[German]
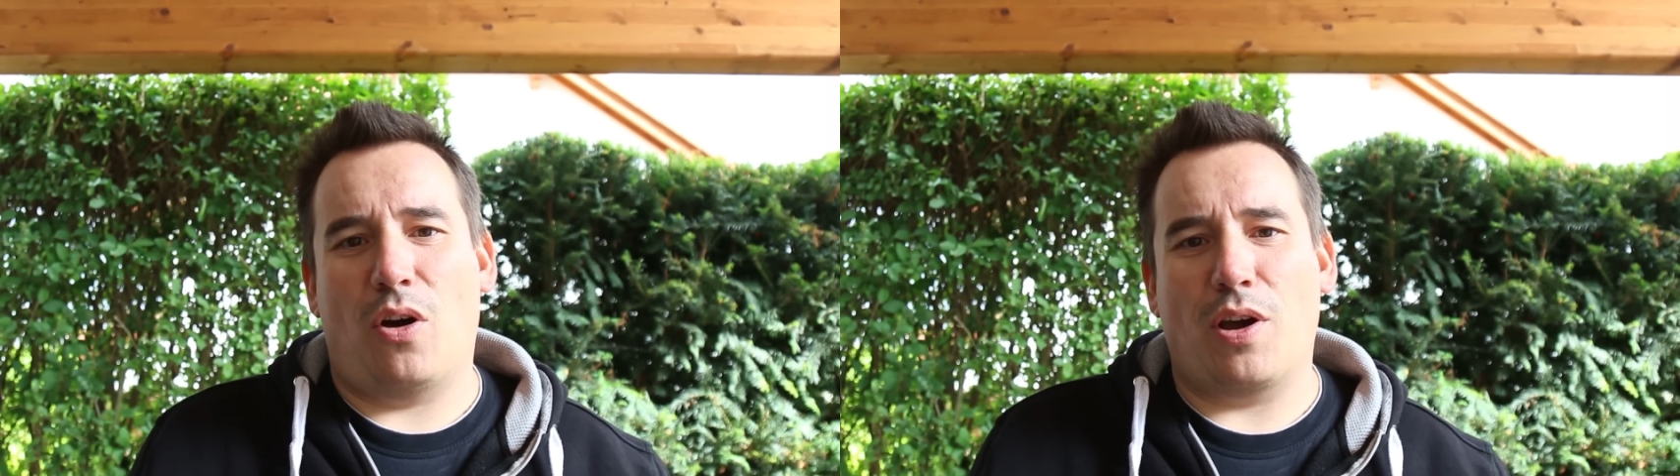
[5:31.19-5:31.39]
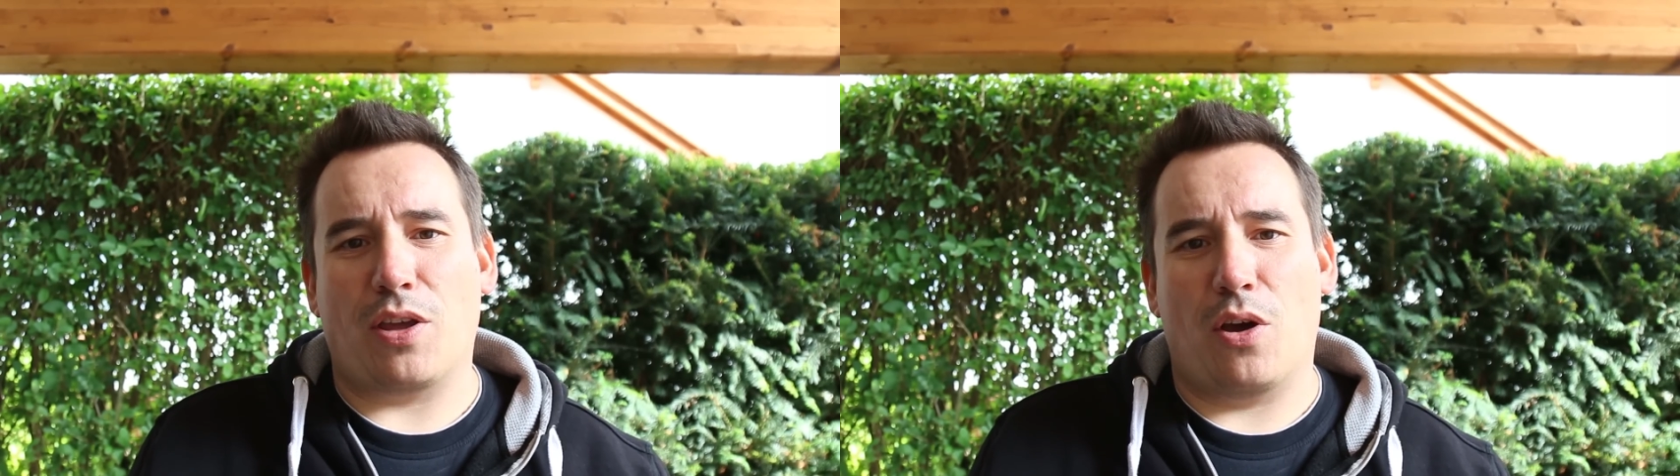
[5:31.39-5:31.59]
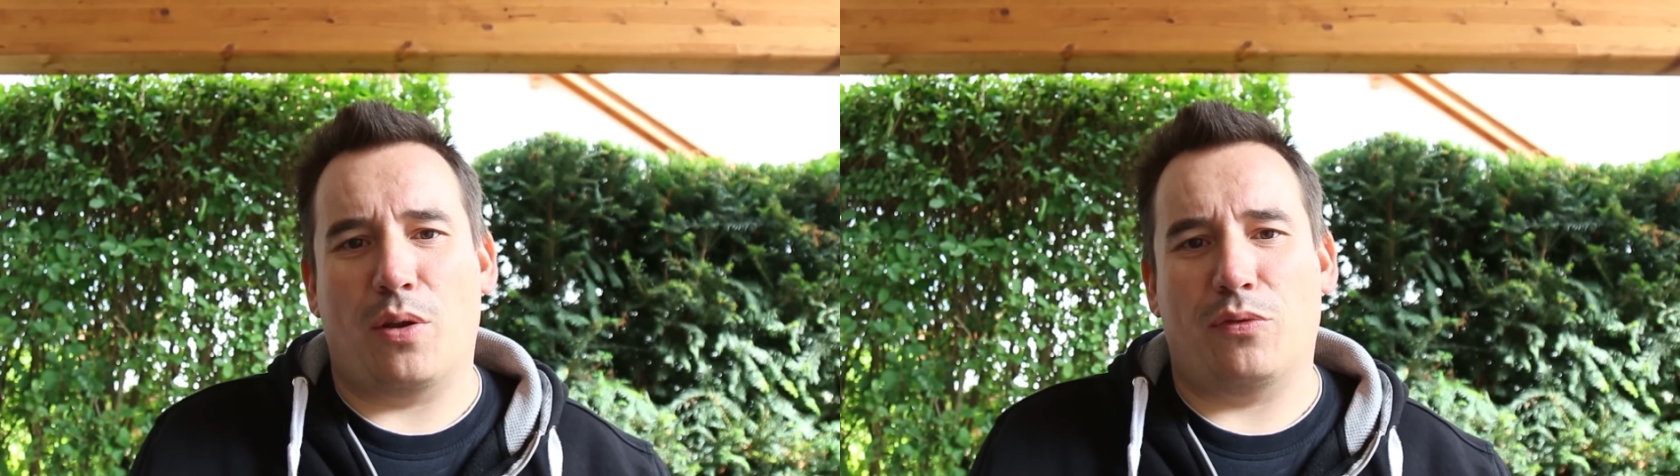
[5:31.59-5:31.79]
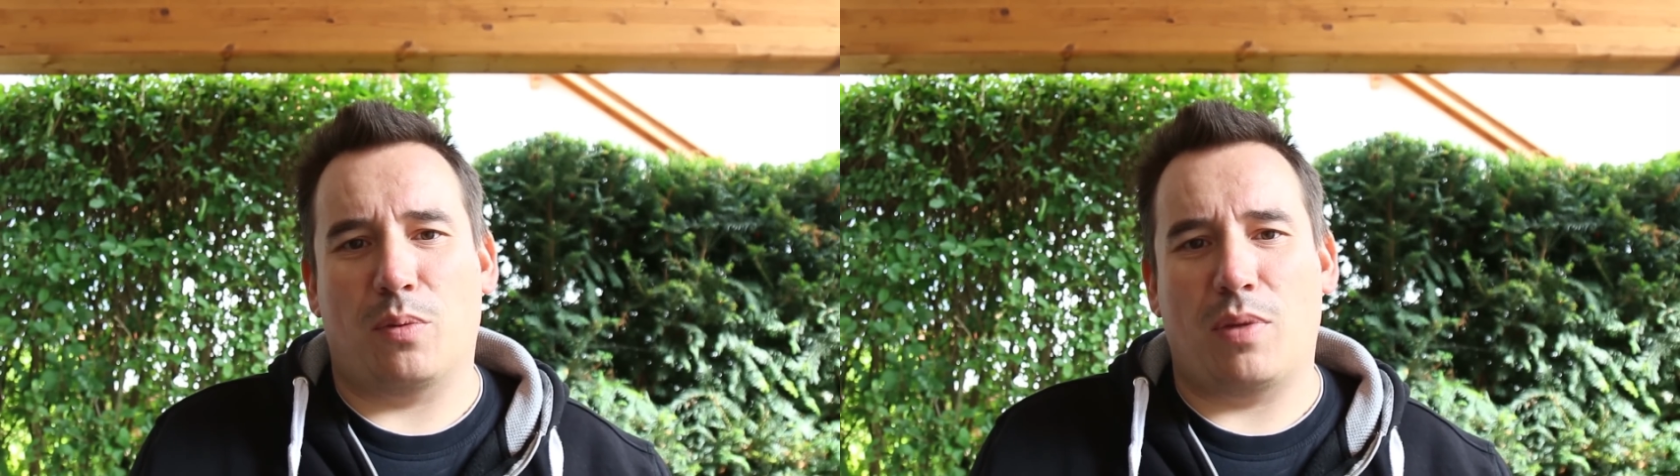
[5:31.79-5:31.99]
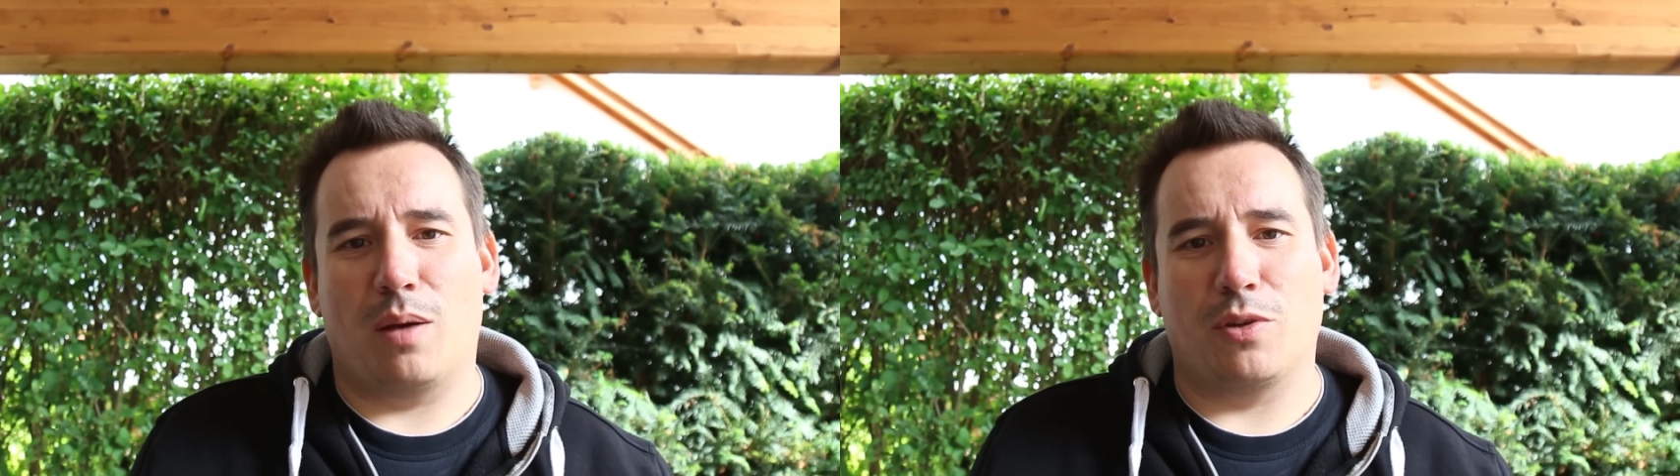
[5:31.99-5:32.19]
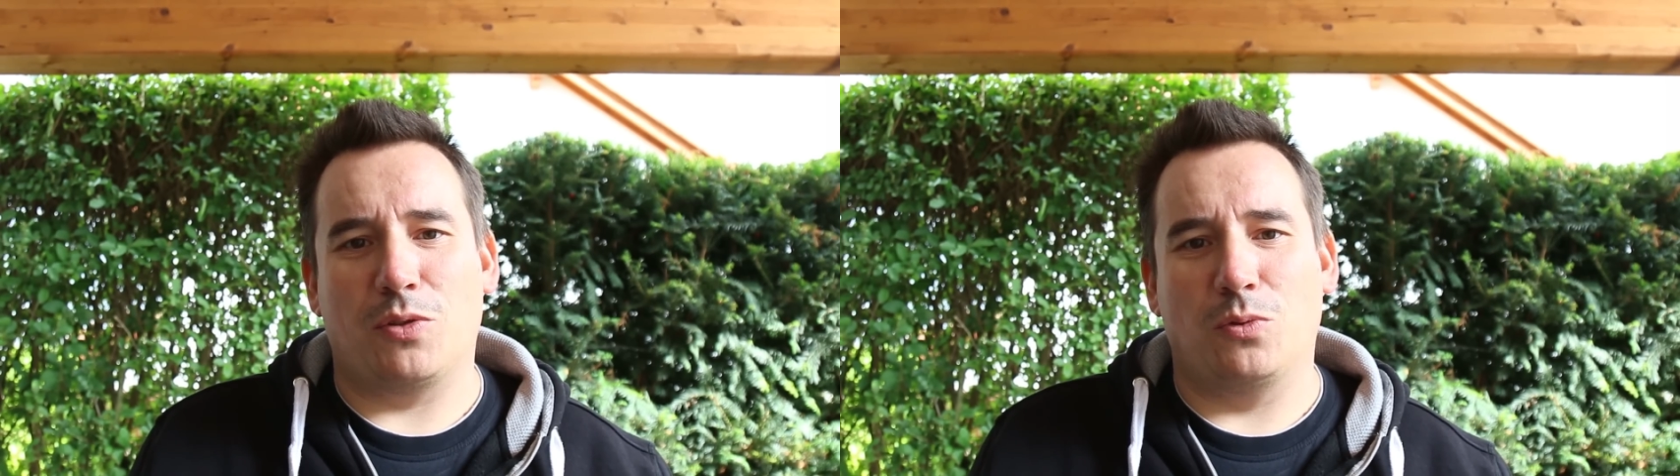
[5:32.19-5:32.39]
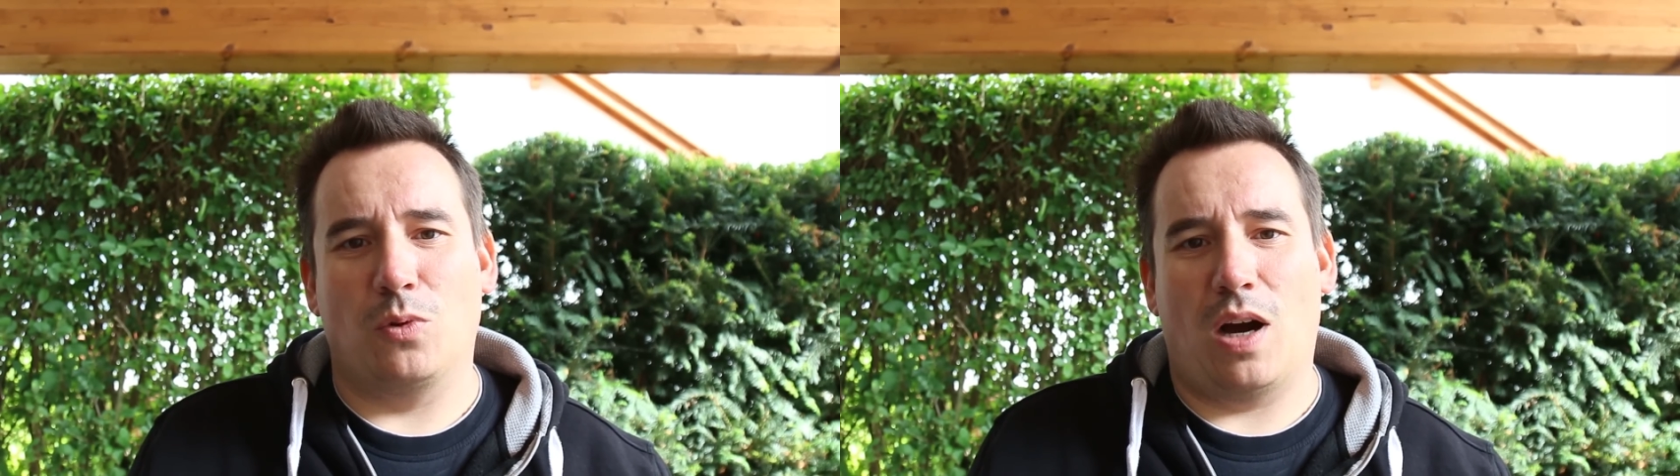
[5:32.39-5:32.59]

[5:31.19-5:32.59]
Euer Jörn von Barbecue